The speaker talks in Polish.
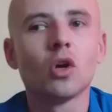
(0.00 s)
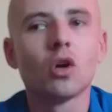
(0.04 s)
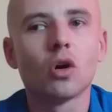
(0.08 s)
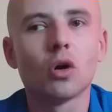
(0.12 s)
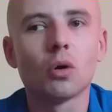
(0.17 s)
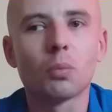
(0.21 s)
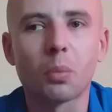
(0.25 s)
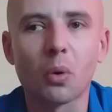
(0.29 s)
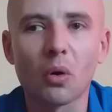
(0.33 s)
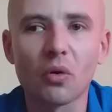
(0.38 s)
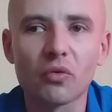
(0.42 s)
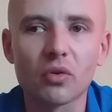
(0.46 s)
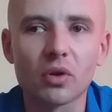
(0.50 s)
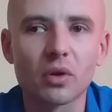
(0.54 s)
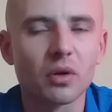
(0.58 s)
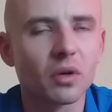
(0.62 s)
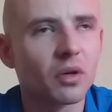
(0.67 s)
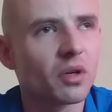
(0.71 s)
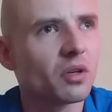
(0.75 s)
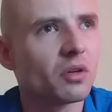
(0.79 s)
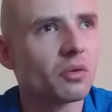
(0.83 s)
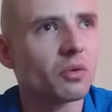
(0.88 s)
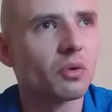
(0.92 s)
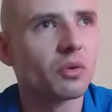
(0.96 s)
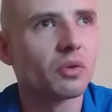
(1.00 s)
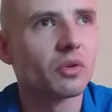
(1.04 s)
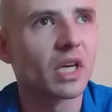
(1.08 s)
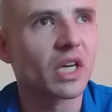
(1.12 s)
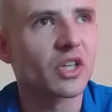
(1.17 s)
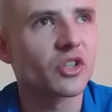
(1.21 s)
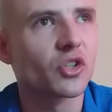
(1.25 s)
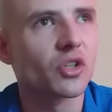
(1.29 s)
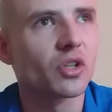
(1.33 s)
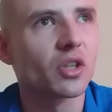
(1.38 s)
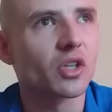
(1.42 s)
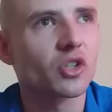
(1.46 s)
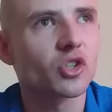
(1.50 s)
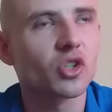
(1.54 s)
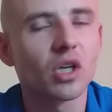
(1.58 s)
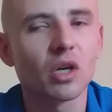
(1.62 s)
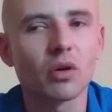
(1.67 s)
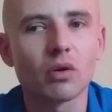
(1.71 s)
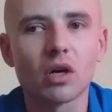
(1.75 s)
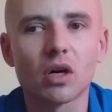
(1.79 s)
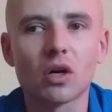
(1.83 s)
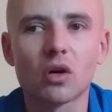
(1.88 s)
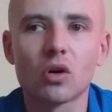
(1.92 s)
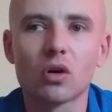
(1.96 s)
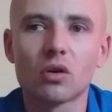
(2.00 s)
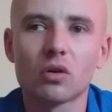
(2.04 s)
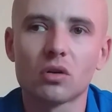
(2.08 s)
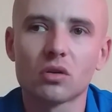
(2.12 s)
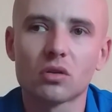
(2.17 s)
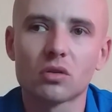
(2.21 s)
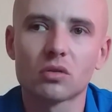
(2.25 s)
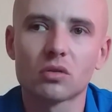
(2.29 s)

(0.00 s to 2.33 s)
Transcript: opowie jak się zaczęła